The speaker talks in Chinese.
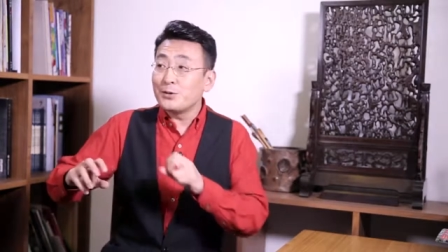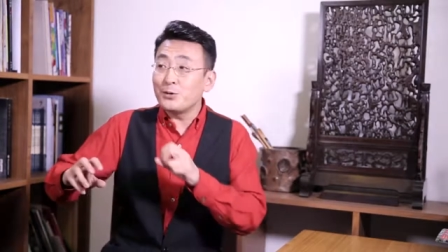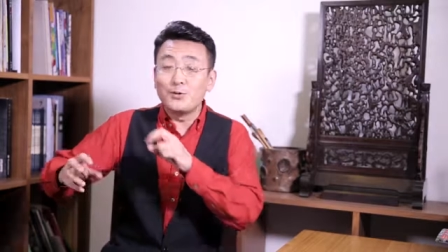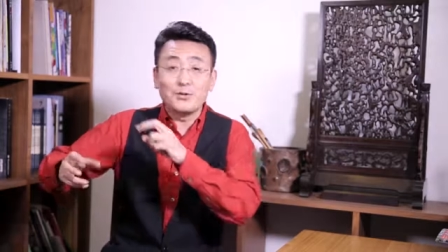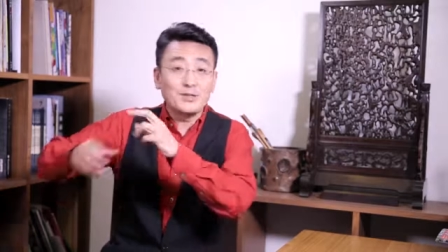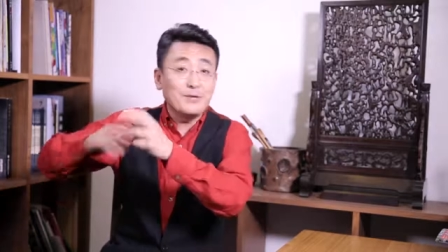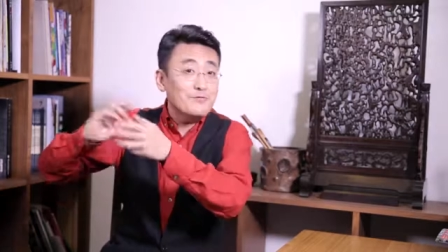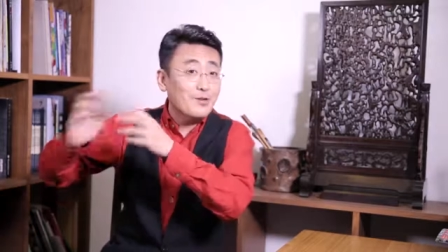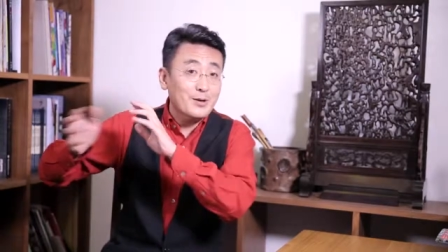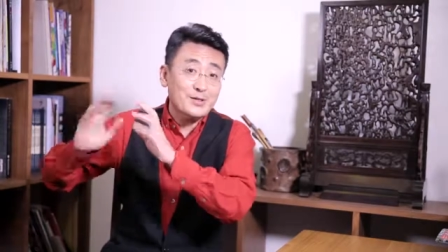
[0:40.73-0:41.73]
就是
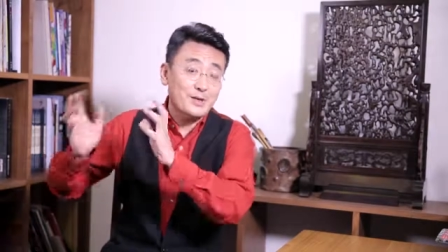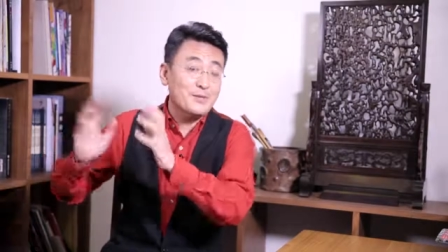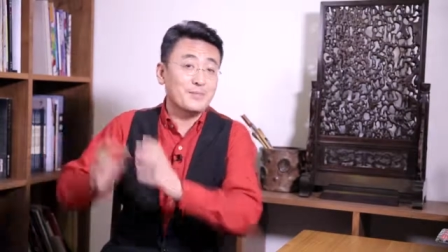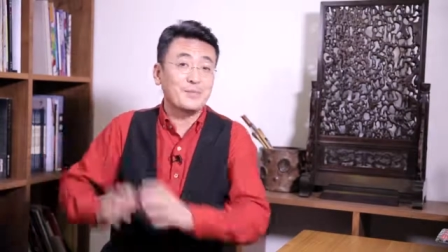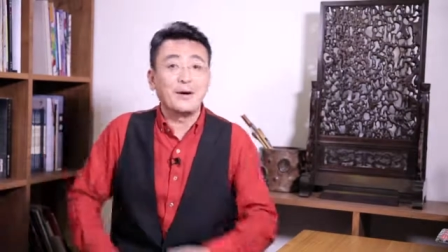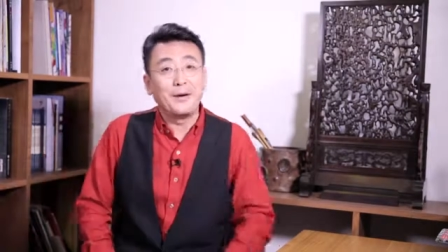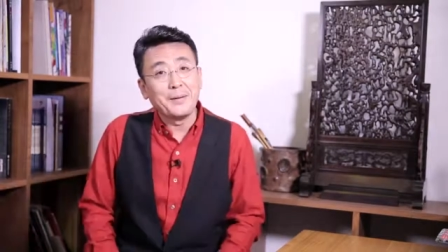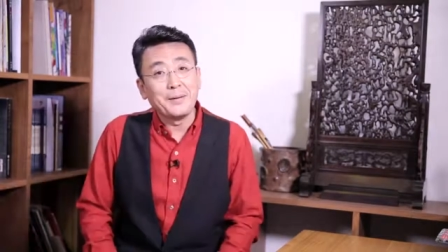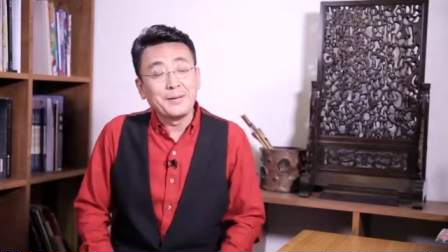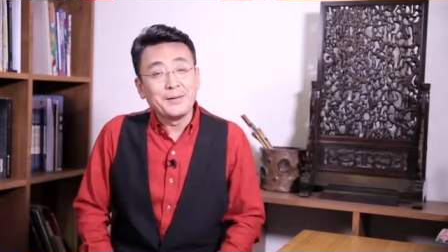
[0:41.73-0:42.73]
人玩人啊，
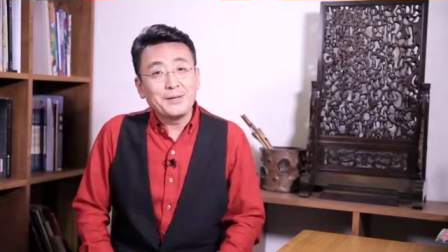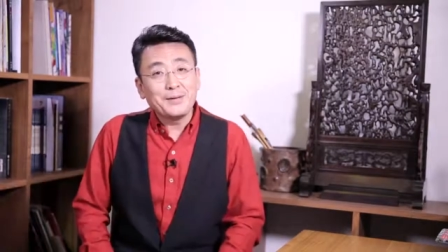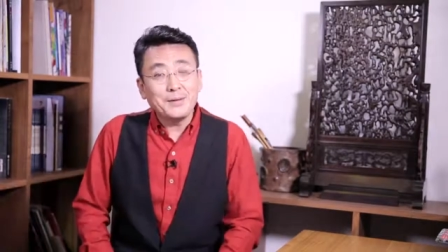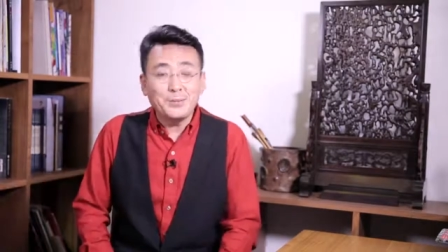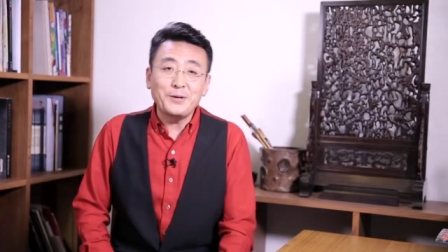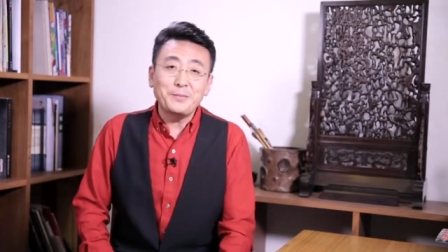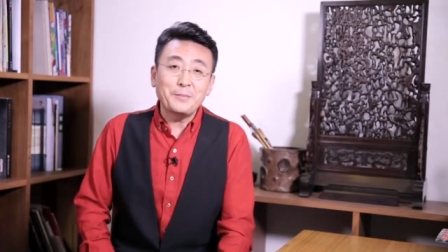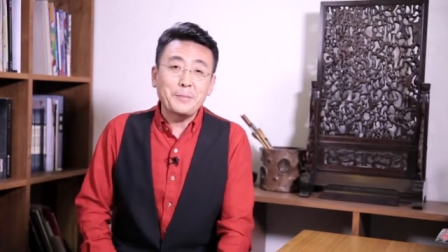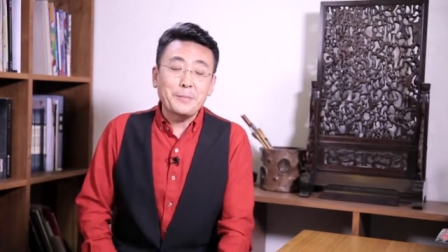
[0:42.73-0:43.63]
那么